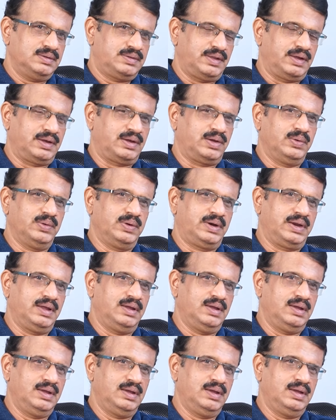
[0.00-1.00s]
సెక్యూరిటీ
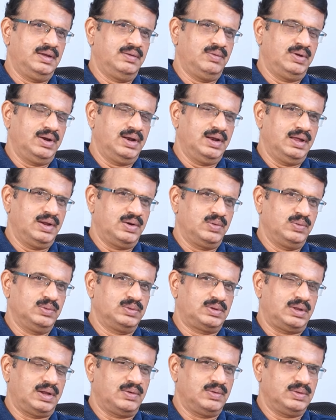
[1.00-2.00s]
వెళ్ళారు
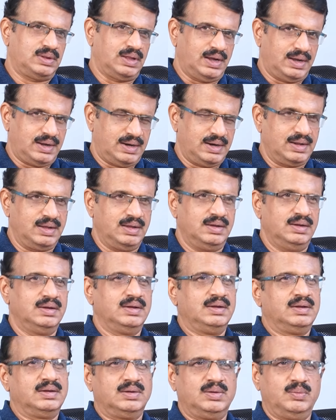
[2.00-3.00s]
తర్వాత అక్కడ
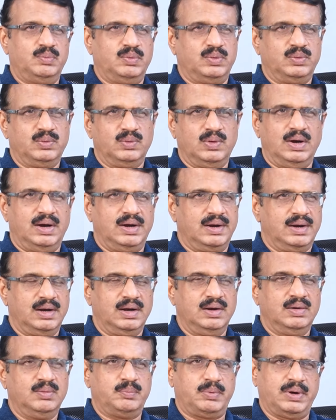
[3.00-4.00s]
ఇప్పుడు
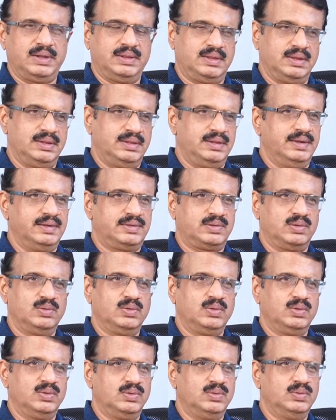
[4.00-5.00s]
లండన్లో ప్రతి
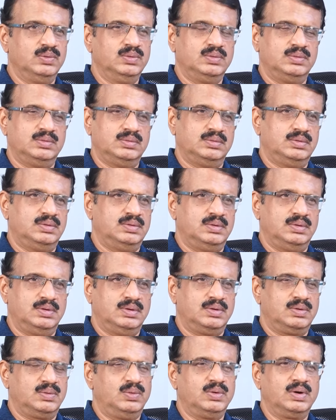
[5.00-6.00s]
దేశంలోనూ
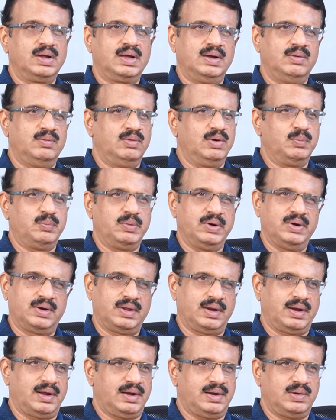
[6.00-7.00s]
రెండుగా విడిపోయి
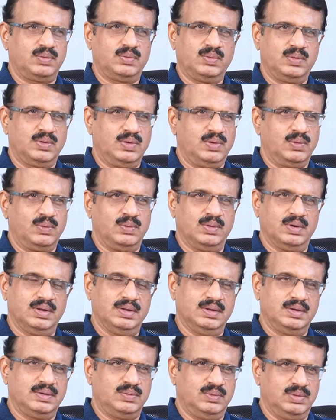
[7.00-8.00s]
ఉంటారు అక్కడ ఉన్న వాళ్ళు కూడా
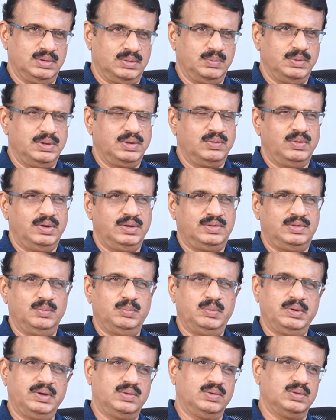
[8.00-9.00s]
కొంతమంది
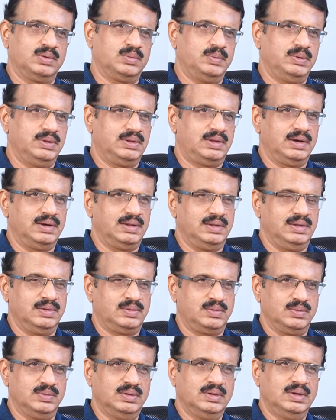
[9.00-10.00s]
వైసీపీ కొంతమంది
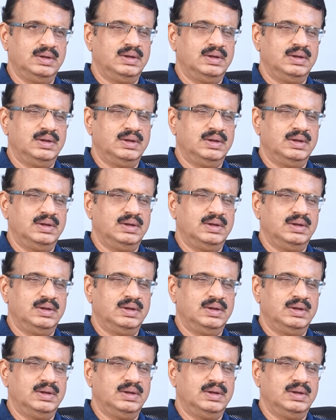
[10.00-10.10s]
తెలుగుదేశం